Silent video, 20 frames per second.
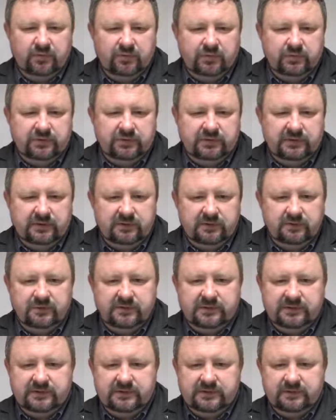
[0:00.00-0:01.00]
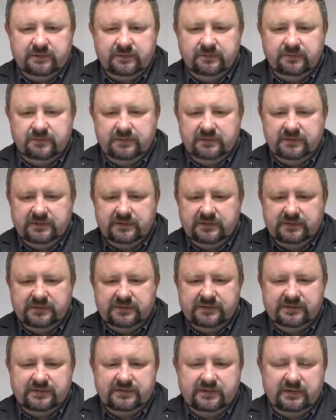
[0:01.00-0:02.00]
o podrzucaniu psów
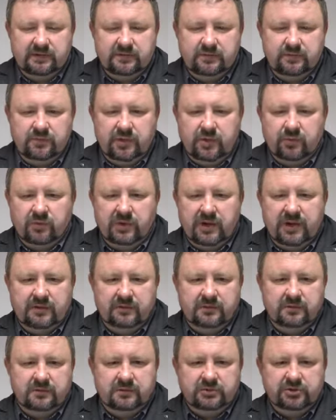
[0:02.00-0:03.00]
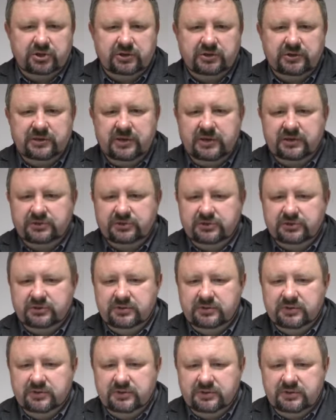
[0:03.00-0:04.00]
z terenu Białogardu, Koszalina czy
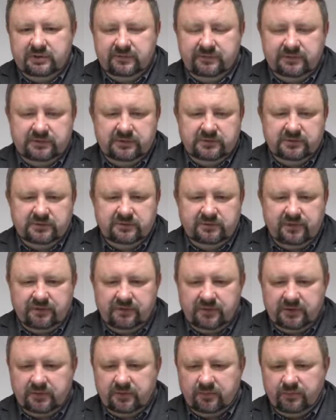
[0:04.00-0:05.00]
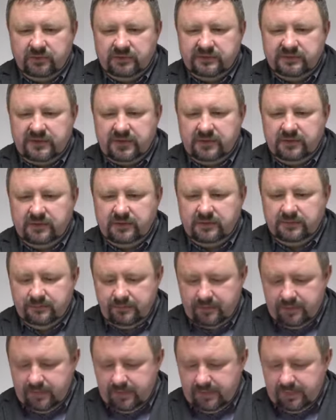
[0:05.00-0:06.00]
nawet Gorzowa Wielkopolskiego.
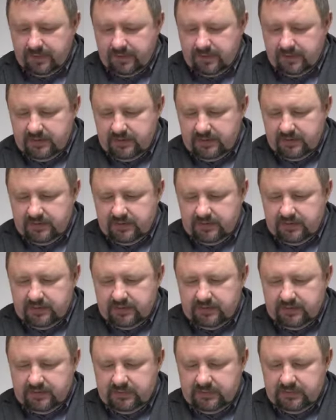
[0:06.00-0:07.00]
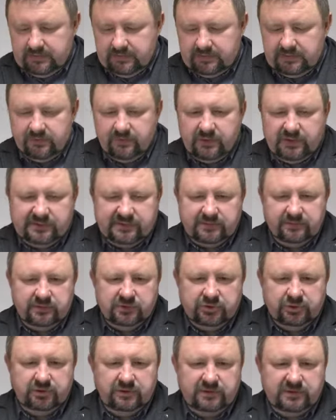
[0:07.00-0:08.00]
E, tym razem
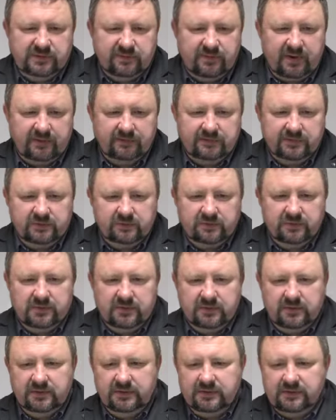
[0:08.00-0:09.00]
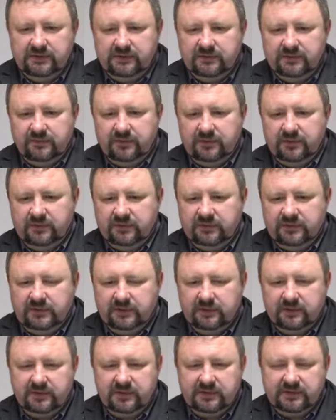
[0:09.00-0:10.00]
dyżurny sprawdził e,
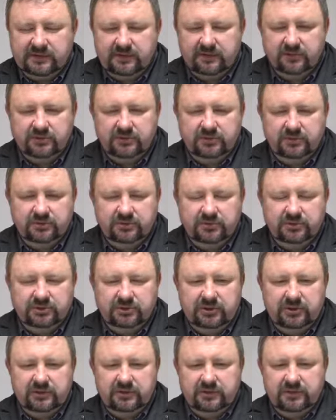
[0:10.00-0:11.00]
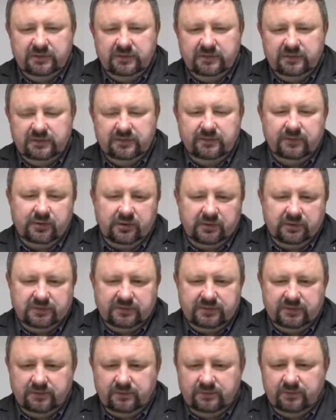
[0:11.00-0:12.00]
dzwoniącego, okazało się, że
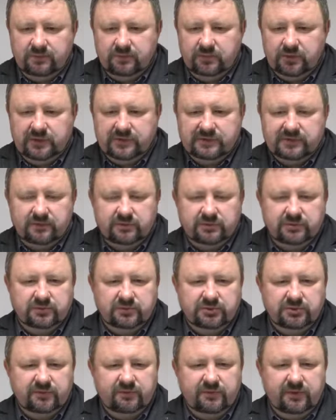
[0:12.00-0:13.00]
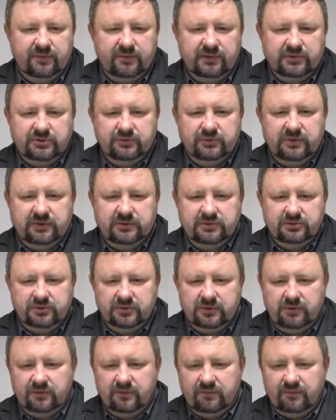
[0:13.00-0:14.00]
dzwoniącą, okazało się, że wprowadziła
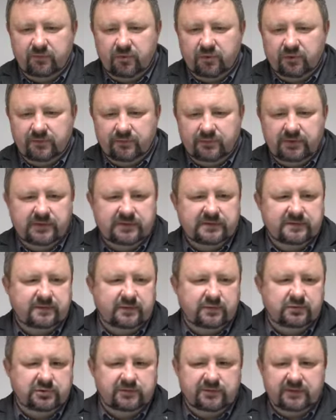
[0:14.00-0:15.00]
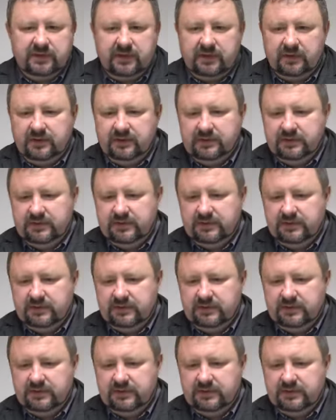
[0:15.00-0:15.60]
dyżurnego w błąd podając fałszywe dane.